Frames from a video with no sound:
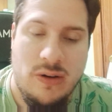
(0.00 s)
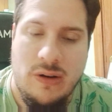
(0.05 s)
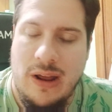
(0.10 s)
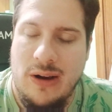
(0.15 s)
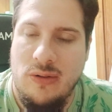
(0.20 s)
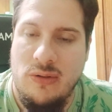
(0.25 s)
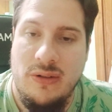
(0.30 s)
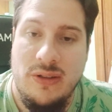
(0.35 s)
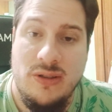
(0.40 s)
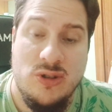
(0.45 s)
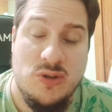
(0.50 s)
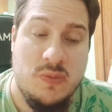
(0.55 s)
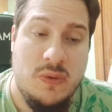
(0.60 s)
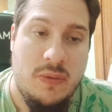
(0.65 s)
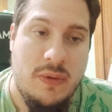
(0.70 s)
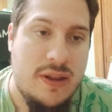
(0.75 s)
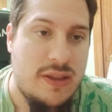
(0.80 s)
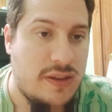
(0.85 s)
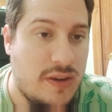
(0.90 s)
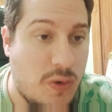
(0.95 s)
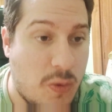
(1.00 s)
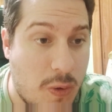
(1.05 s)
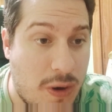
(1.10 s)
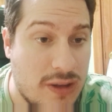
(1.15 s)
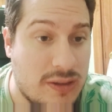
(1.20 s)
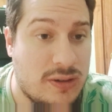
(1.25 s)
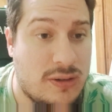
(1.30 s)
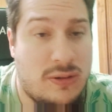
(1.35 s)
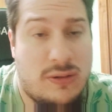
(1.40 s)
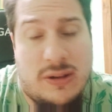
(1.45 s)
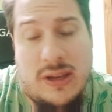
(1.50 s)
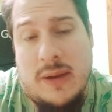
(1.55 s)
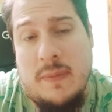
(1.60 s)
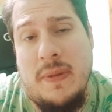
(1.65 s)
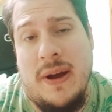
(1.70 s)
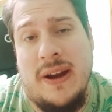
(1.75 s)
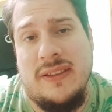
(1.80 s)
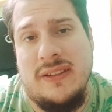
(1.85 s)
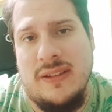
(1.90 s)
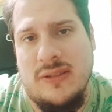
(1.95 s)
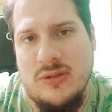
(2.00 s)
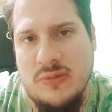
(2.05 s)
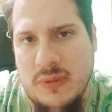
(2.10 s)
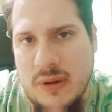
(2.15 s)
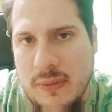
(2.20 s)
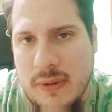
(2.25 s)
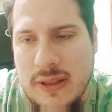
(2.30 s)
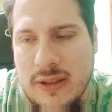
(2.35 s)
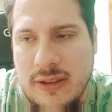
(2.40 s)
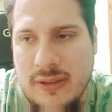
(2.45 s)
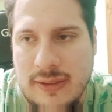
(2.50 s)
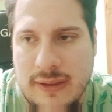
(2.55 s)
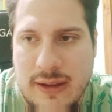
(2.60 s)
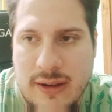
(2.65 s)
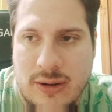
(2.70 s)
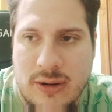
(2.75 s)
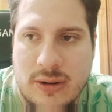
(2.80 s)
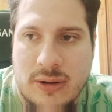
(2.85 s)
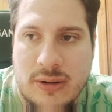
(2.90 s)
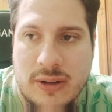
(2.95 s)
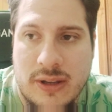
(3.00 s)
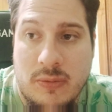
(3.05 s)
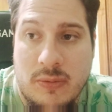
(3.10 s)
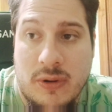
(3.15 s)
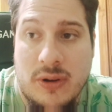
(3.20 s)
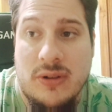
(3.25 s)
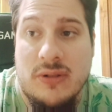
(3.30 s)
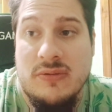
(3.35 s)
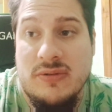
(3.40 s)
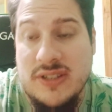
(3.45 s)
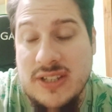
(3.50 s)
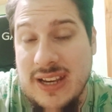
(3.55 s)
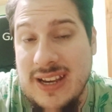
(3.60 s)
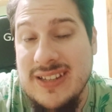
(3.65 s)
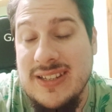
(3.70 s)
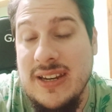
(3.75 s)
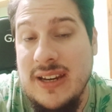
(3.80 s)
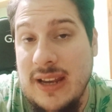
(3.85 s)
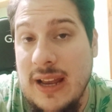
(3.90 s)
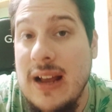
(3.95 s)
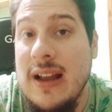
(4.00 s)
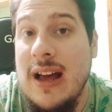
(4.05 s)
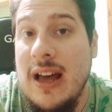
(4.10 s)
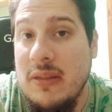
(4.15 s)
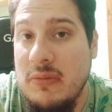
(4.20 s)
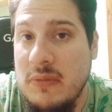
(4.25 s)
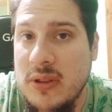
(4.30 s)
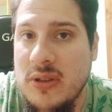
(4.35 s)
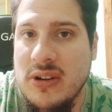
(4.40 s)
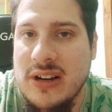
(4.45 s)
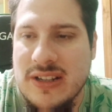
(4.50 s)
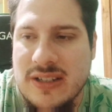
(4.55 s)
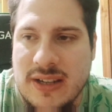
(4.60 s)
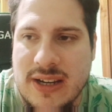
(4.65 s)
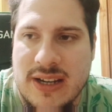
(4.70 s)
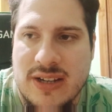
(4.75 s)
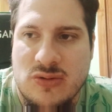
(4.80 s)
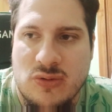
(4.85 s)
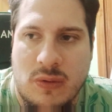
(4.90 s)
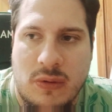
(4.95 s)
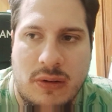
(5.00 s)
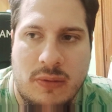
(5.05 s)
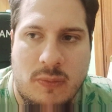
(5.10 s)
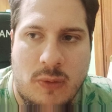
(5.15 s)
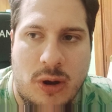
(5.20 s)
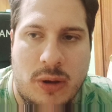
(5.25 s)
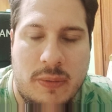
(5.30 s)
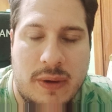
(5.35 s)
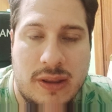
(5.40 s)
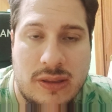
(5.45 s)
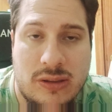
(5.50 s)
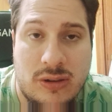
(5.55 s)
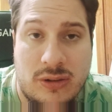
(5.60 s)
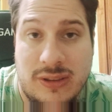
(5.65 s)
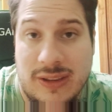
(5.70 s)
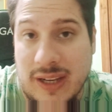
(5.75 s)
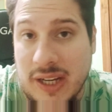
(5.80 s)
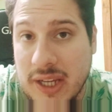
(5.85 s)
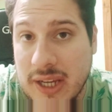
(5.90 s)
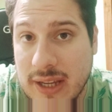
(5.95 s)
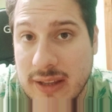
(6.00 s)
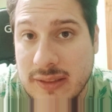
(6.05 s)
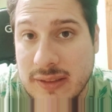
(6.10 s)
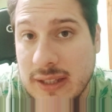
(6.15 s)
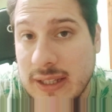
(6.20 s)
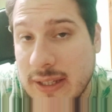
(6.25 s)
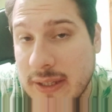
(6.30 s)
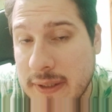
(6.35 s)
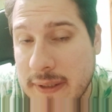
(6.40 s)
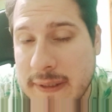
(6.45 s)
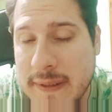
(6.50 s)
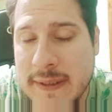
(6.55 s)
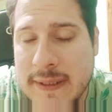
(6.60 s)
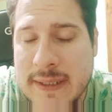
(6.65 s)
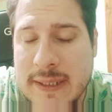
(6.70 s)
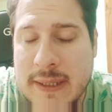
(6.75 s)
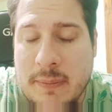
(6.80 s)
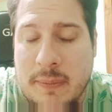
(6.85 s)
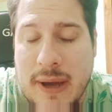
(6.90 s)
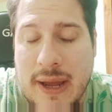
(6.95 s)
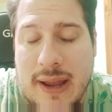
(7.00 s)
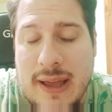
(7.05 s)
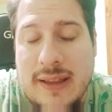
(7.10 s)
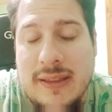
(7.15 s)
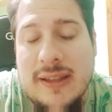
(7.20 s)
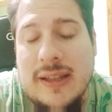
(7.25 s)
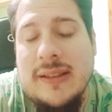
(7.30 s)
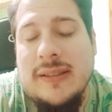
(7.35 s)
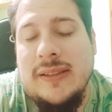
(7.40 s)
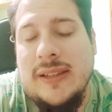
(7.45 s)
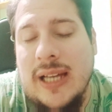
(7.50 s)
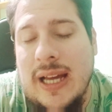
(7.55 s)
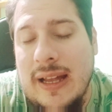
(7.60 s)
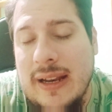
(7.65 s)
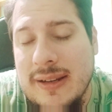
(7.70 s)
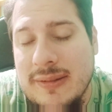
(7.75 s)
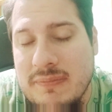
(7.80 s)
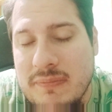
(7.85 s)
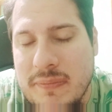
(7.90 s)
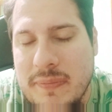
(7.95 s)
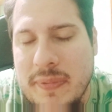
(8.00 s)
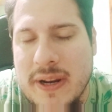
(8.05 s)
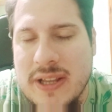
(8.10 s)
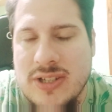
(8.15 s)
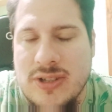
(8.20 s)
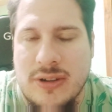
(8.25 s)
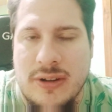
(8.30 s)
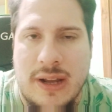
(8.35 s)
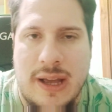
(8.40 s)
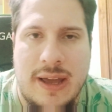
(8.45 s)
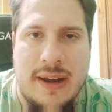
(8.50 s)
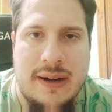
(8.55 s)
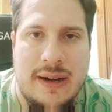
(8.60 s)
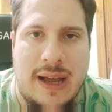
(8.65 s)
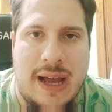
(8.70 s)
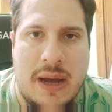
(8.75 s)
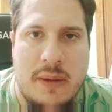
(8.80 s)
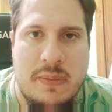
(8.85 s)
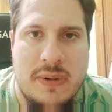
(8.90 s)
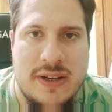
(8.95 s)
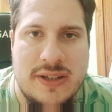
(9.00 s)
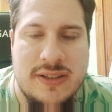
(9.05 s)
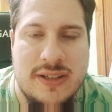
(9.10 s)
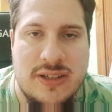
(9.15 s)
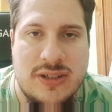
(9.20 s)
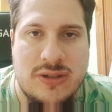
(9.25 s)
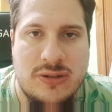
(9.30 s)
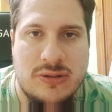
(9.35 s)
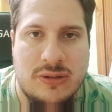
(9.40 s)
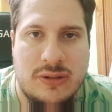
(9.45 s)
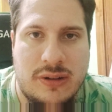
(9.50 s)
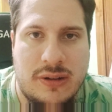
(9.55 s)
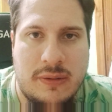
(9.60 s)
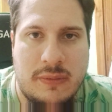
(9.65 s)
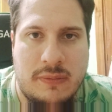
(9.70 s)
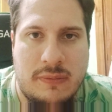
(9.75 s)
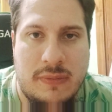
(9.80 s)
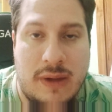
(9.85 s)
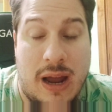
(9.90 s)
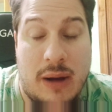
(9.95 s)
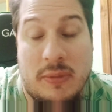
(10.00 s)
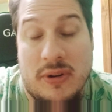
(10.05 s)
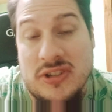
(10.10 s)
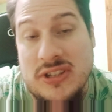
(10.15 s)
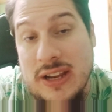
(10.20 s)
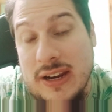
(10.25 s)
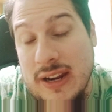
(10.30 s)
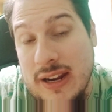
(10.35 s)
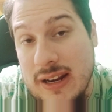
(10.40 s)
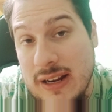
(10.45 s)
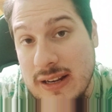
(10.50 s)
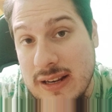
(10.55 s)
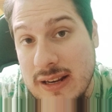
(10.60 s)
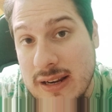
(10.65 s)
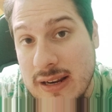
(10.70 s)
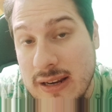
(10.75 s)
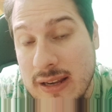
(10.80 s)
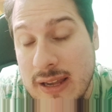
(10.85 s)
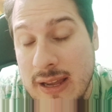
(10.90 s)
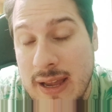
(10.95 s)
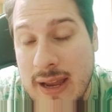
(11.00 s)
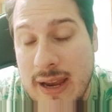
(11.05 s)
a lo largo de 2024 y parte de 2025. Y bueno, sí que sería, admito que sí que es un movimiento inteligente para intentar presionar a PlayStation, al menos en el,